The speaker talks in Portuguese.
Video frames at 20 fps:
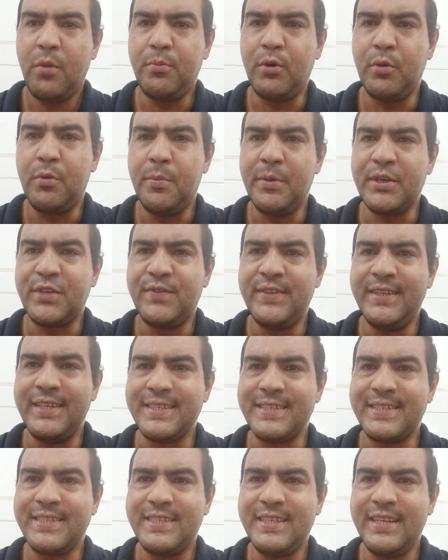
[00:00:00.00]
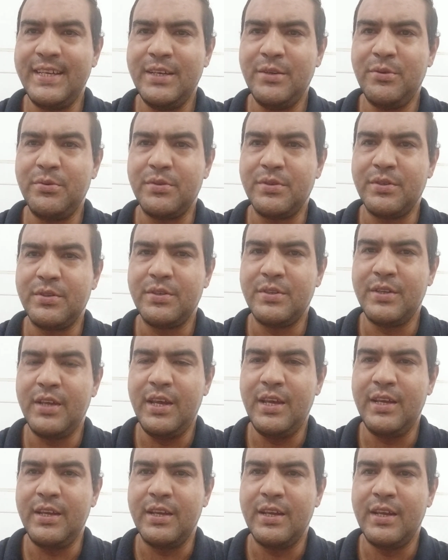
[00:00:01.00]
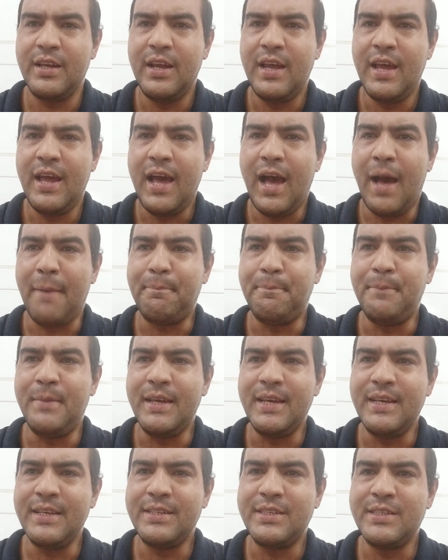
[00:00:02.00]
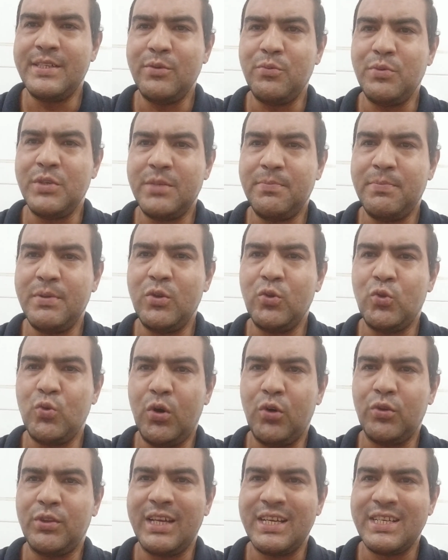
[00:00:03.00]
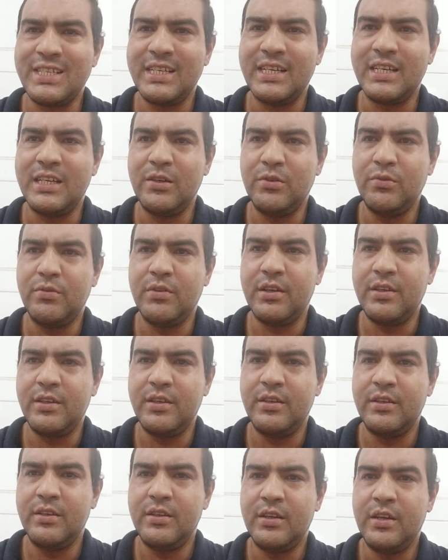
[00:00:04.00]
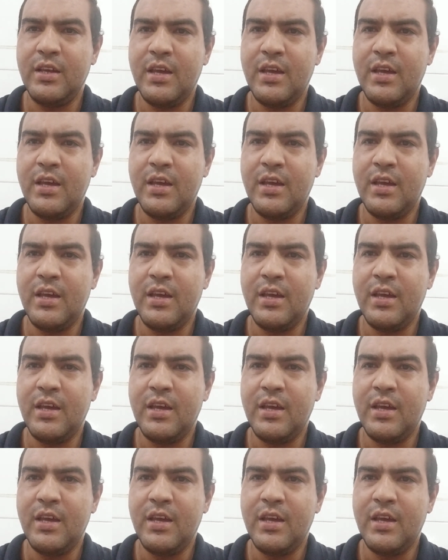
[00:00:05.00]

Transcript: problemas financeiros, sei a bênção espiritual está chegando aí.